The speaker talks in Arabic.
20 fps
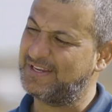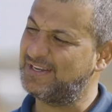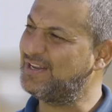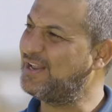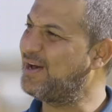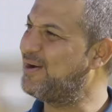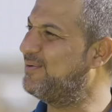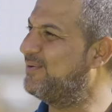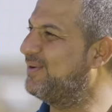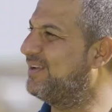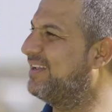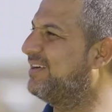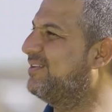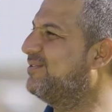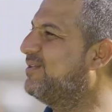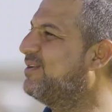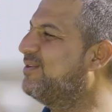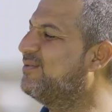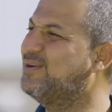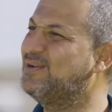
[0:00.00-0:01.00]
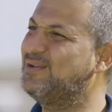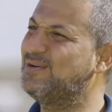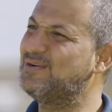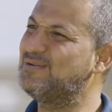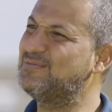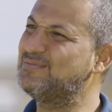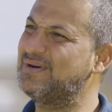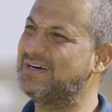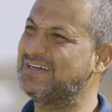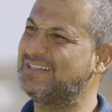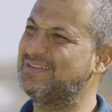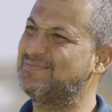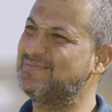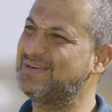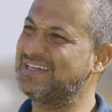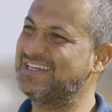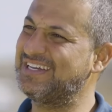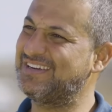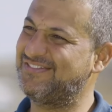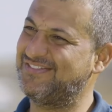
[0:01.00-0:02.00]
لا والله هو اول يوم بعدنا
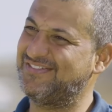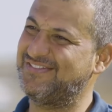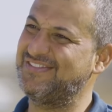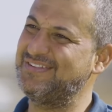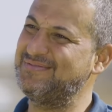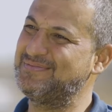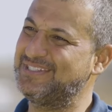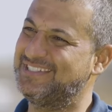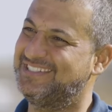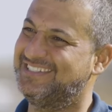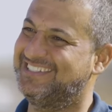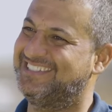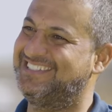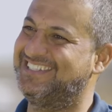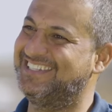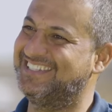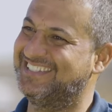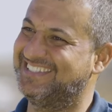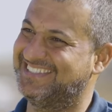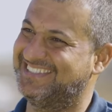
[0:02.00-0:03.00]
ما نعرف الفيلم جديد